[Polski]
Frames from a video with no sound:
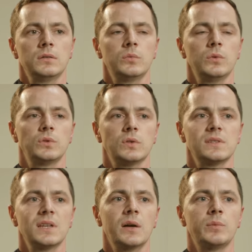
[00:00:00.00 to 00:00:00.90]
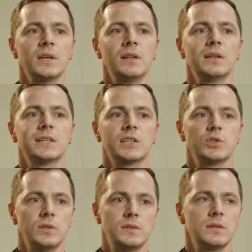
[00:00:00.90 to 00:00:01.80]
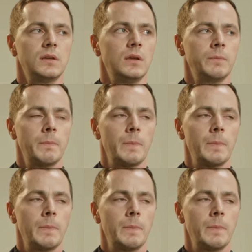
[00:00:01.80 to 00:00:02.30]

To był ksiądz Gabriel Krasicki